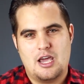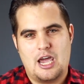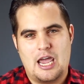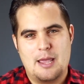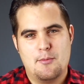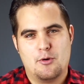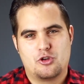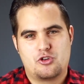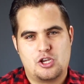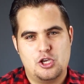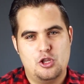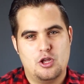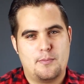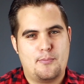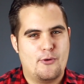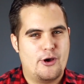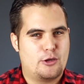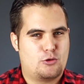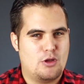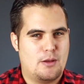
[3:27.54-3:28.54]
hemos
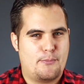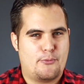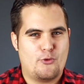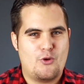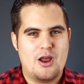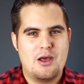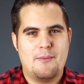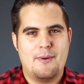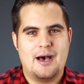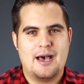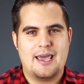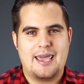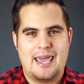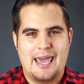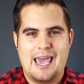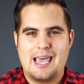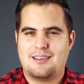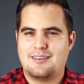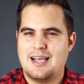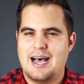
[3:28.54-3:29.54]
sido puestos a prueba
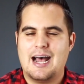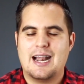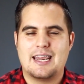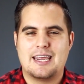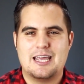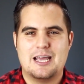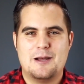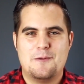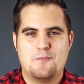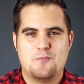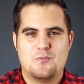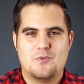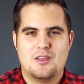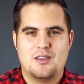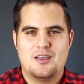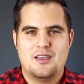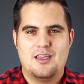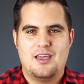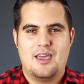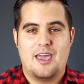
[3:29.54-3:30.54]
en esta área.
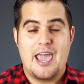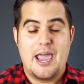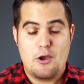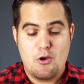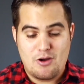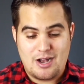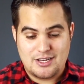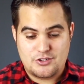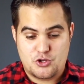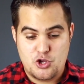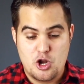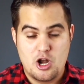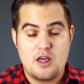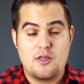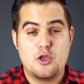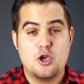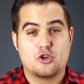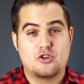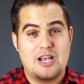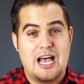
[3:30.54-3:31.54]
En
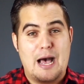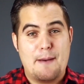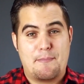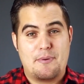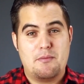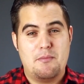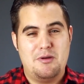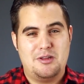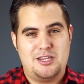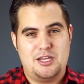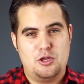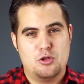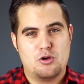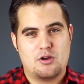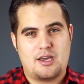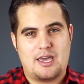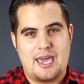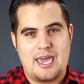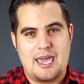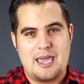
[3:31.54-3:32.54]
ocasiones Dios ha
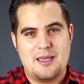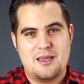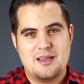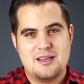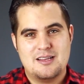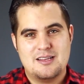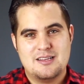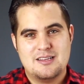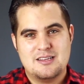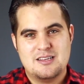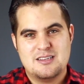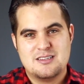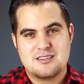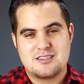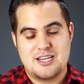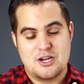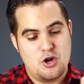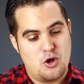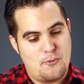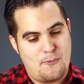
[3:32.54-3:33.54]
permitido que
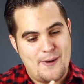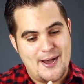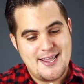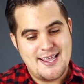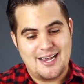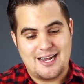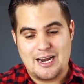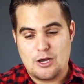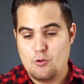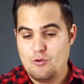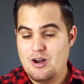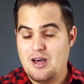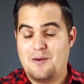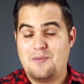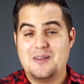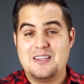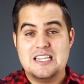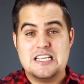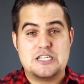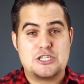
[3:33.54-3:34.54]
se nos vayan
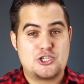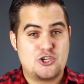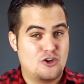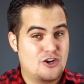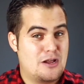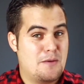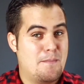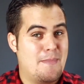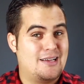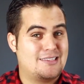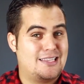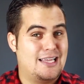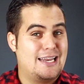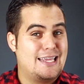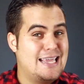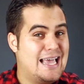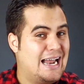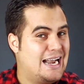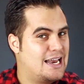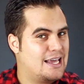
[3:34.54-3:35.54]
algunas bendiciones
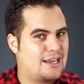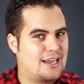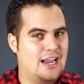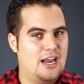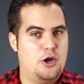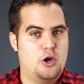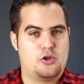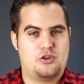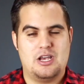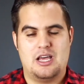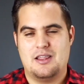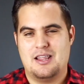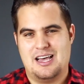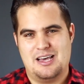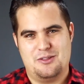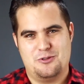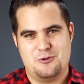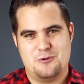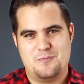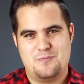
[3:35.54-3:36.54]
materiales que Él nos ha
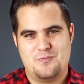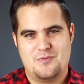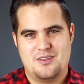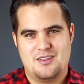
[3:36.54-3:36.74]
dado.